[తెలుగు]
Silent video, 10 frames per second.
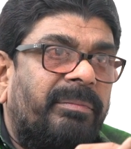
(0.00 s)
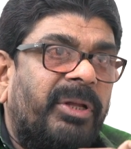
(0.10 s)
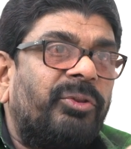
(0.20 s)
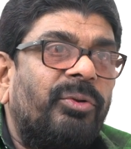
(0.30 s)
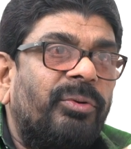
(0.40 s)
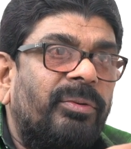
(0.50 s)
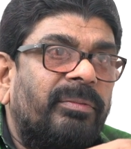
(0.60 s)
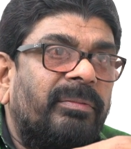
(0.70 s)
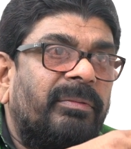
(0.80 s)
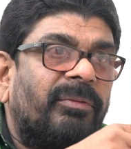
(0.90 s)
మెంతులు
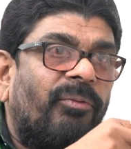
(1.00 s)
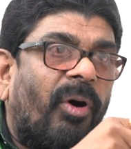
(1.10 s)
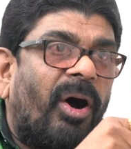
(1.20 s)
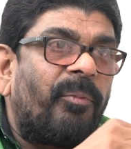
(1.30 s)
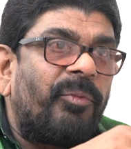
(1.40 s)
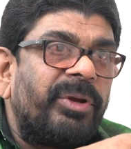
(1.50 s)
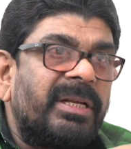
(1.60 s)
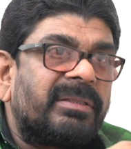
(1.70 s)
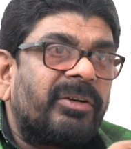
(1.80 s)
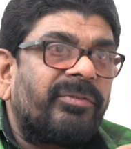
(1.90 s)
వాము
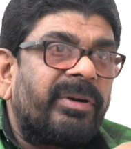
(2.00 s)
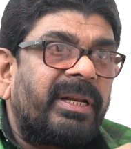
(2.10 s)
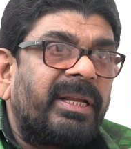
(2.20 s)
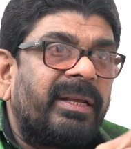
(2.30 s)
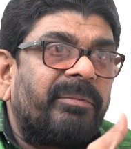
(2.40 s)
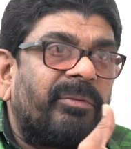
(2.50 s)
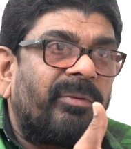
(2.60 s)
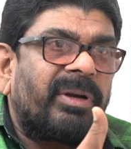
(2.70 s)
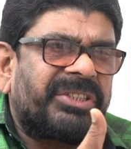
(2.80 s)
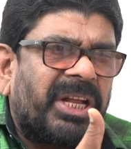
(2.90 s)
వేసినటువంటి
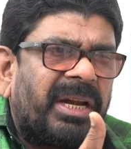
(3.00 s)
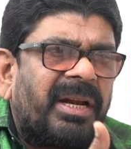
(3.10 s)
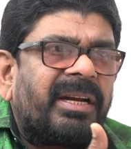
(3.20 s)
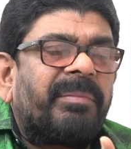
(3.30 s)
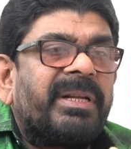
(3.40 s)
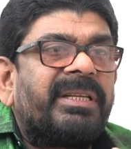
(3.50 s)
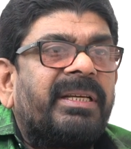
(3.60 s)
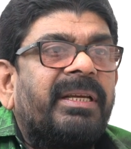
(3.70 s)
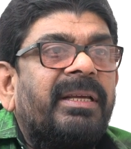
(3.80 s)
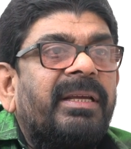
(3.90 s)
ఒక చల్లటి
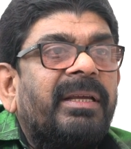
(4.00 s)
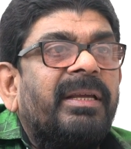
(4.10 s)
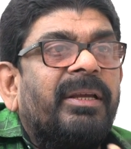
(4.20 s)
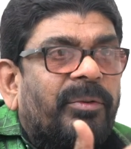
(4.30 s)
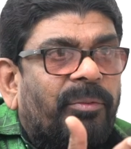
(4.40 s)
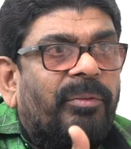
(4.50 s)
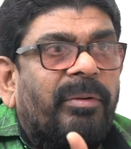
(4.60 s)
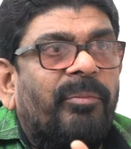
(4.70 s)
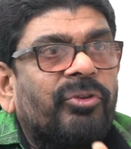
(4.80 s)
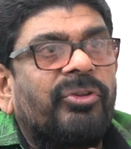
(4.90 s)
మజ్జిగి
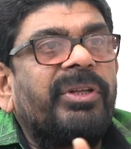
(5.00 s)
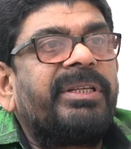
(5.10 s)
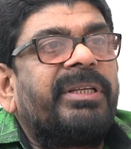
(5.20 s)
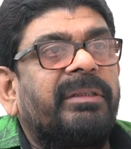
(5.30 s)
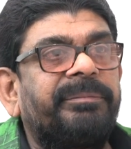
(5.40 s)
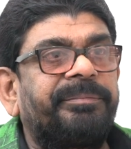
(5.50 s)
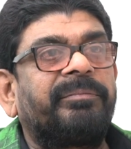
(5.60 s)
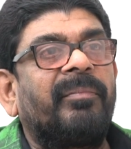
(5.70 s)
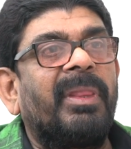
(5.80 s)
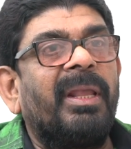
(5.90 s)
ముంతదో ఇచ్చారు
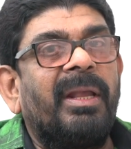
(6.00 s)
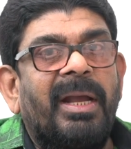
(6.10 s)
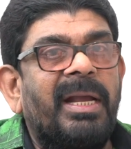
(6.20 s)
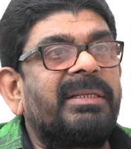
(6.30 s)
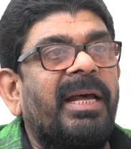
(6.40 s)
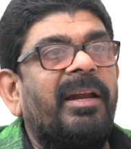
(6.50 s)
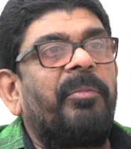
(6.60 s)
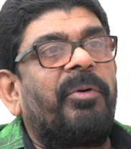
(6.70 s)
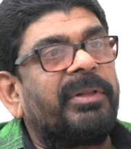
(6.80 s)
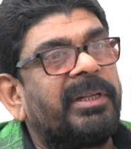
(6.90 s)
ఆయన చాలా
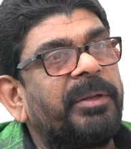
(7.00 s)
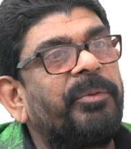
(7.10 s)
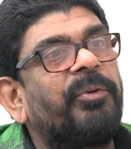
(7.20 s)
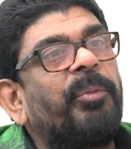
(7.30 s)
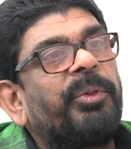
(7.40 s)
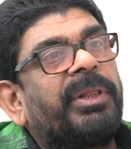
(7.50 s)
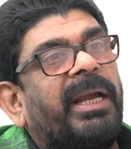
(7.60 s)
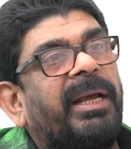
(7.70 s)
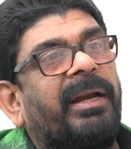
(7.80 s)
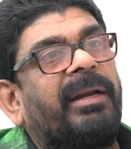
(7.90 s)
బాగుందని చెప్పి ఇంకో మందు
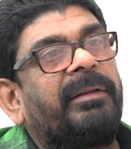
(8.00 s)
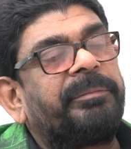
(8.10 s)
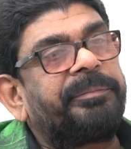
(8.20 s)
తాగారట